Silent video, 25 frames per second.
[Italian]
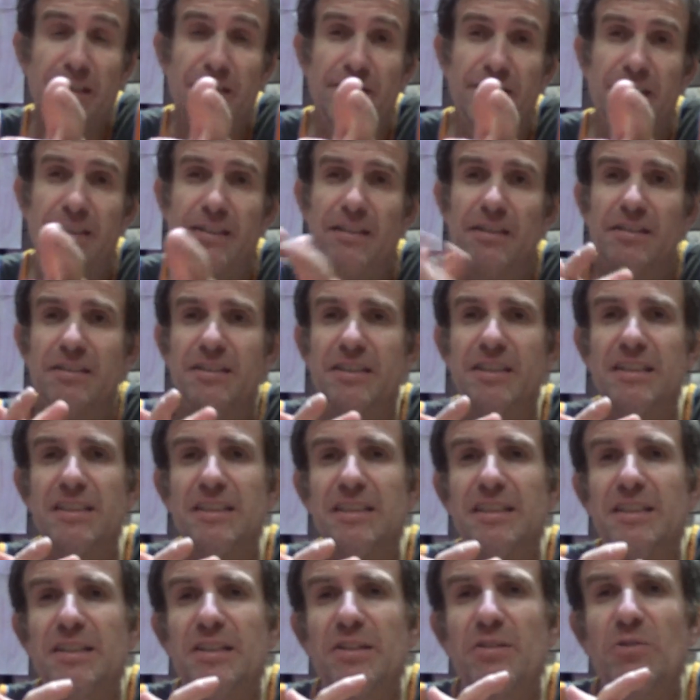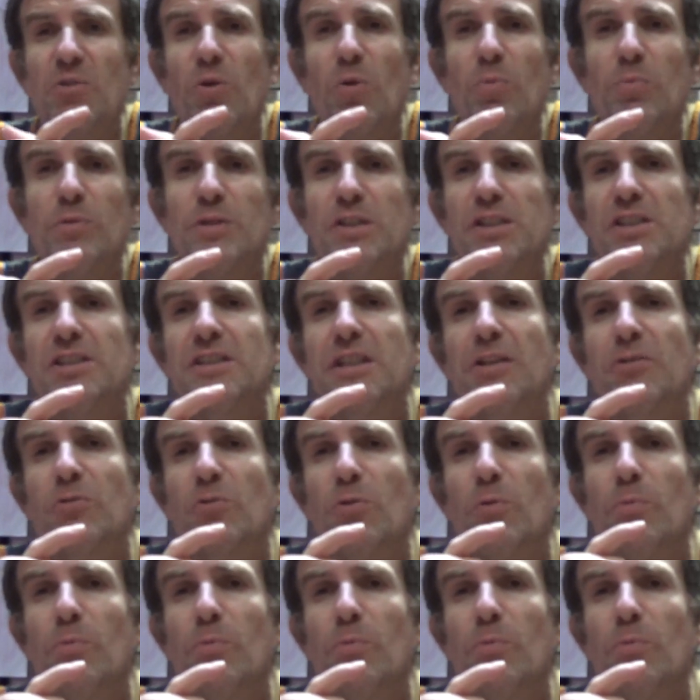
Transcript: diventa dei come si stanno